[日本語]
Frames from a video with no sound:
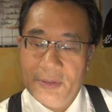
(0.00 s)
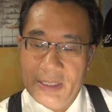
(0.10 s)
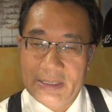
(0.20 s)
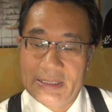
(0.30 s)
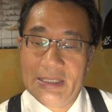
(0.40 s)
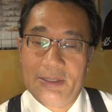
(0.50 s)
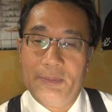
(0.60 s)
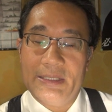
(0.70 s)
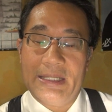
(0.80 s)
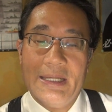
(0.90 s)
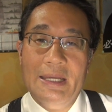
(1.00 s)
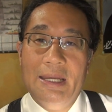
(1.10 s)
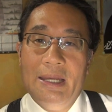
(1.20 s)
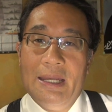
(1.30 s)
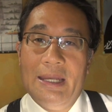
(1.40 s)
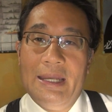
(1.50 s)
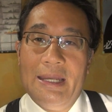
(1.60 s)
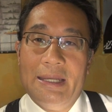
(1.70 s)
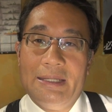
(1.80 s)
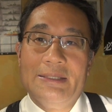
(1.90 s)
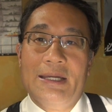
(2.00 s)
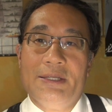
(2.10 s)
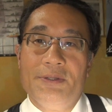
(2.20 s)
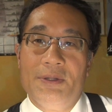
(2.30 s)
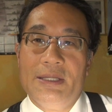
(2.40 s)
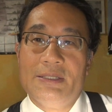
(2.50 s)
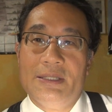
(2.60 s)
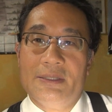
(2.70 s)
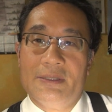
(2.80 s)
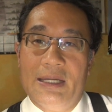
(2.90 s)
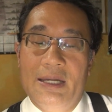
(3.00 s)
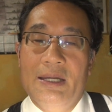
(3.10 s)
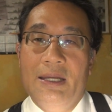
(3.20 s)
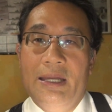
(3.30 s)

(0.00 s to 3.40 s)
両編成じゃないごめんなさい、えー、現在8両編成ですが、